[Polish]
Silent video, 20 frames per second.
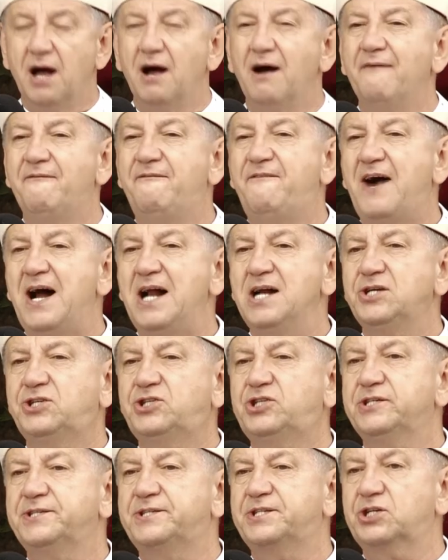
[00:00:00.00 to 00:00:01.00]
Walcz
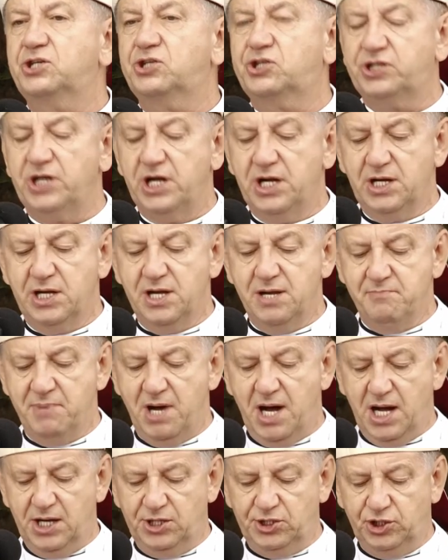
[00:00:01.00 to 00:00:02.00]
z grzechem
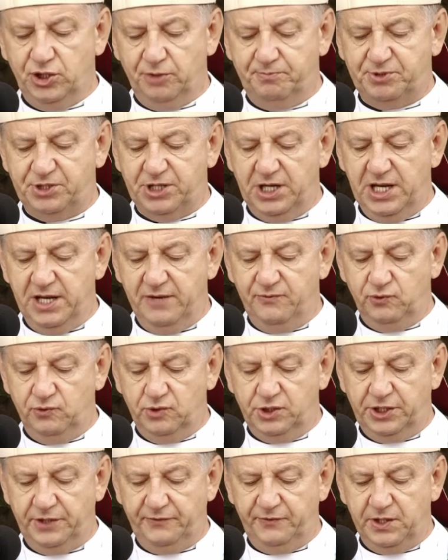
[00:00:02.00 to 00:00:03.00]
aż do przelewu
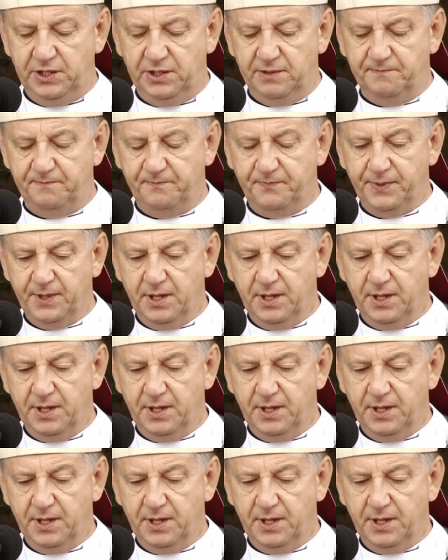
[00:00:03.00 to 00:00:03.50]
krwi.